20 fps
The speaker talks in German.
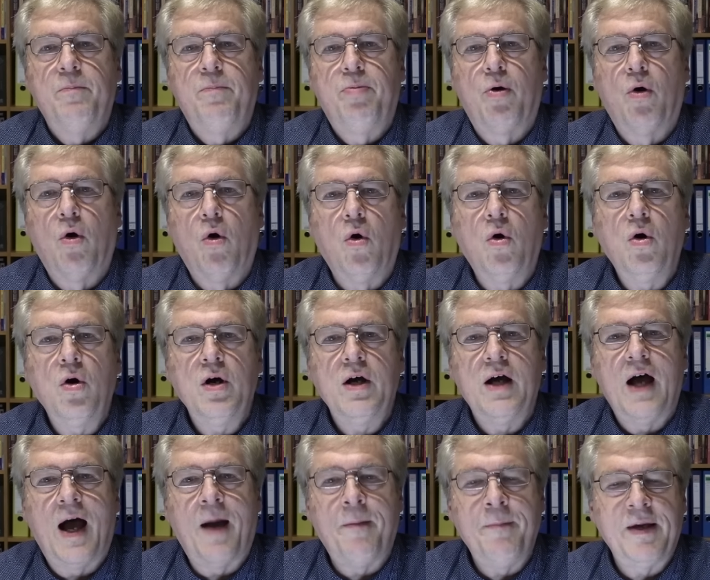
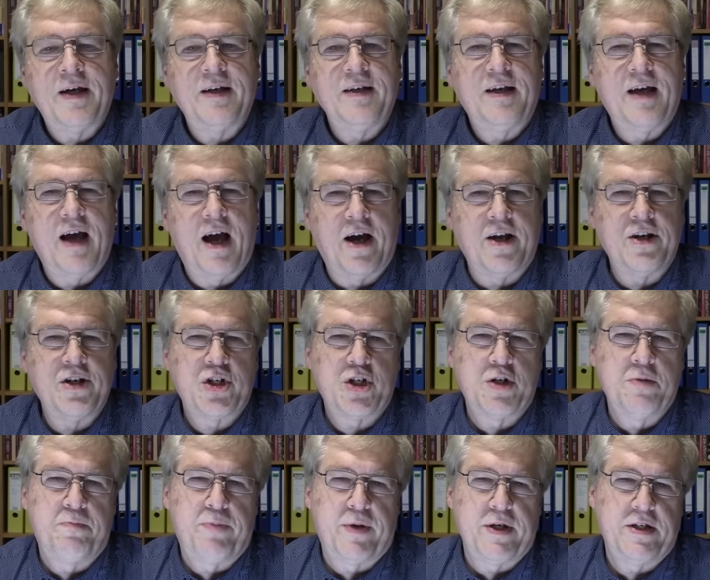
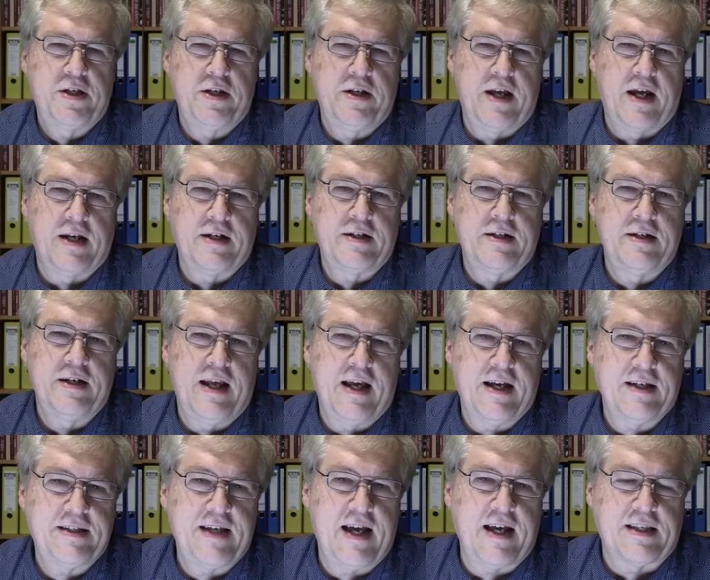pro-amerikanischen Präsidenten
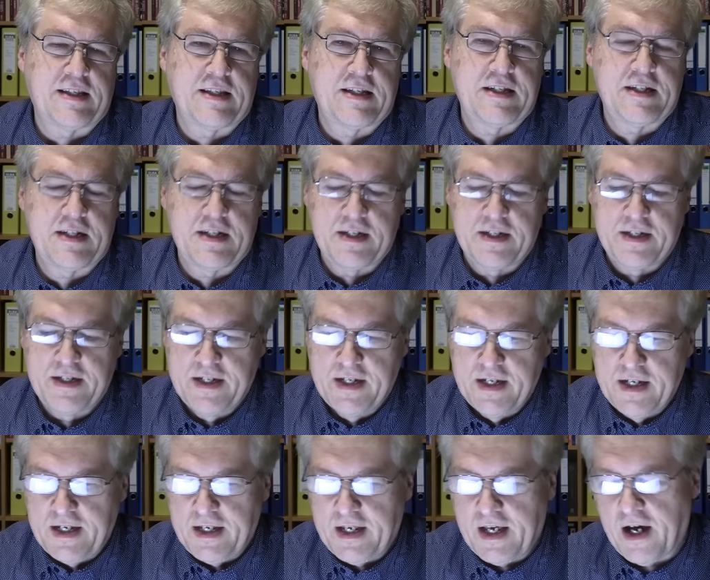ersetzt.
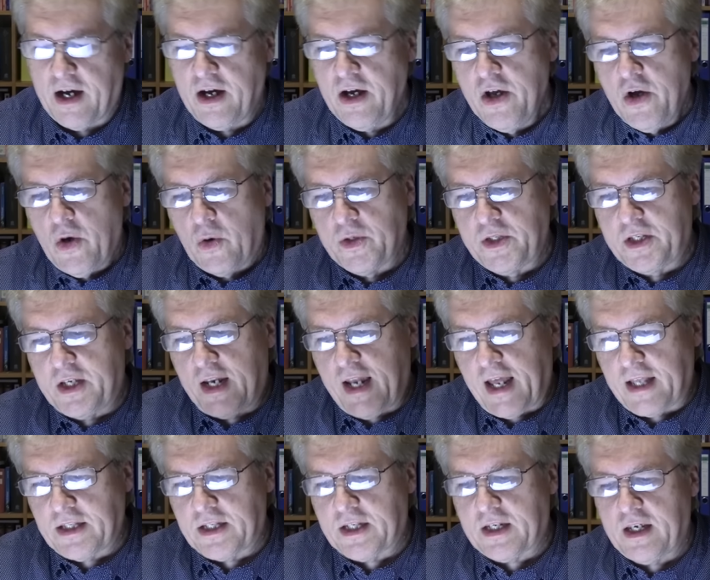Ja? Und
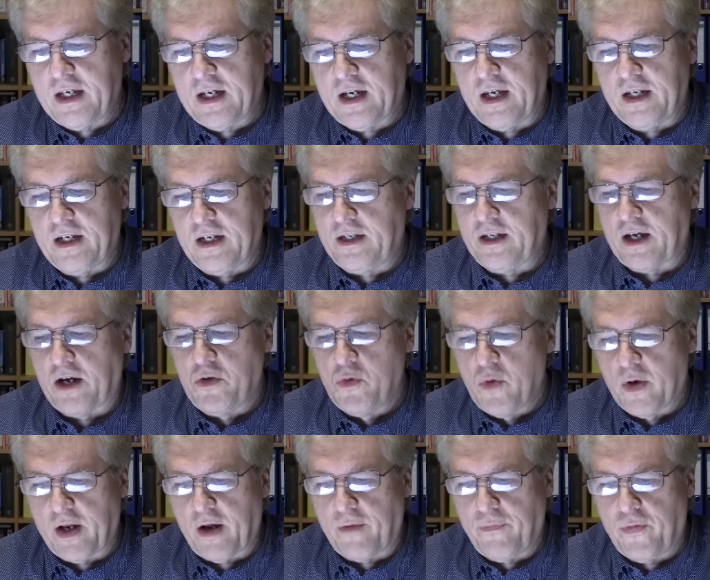Zelensky redet ja
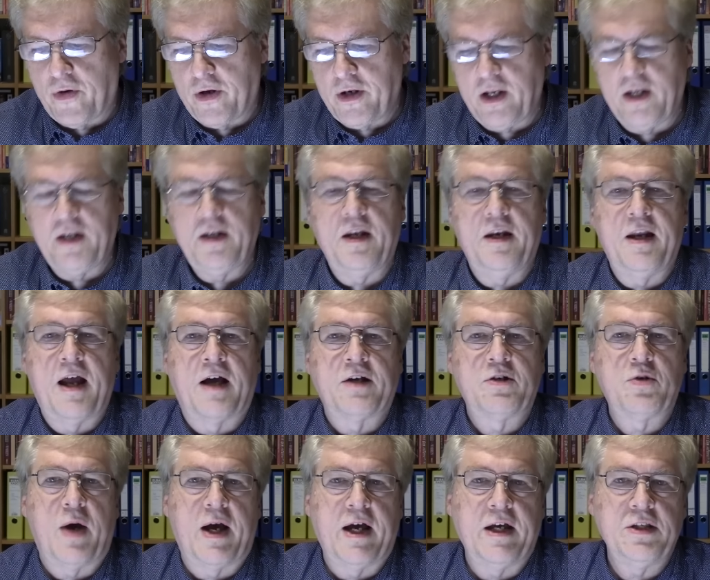nur davon, in die
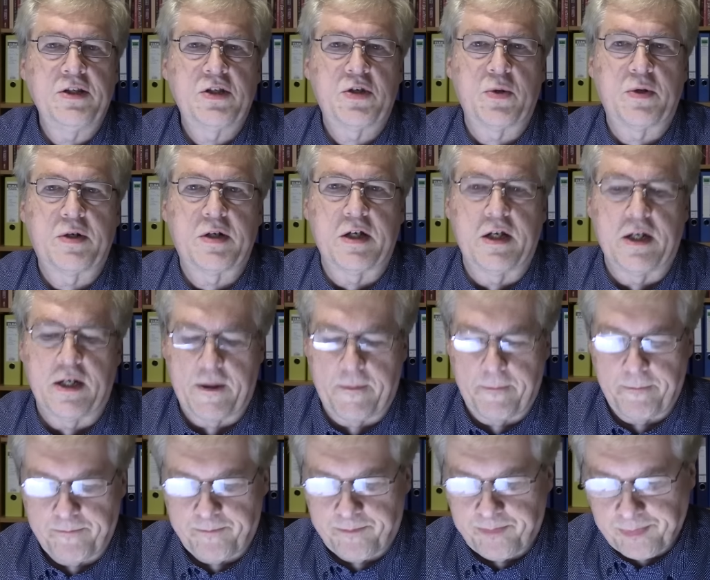NATO einzutreten.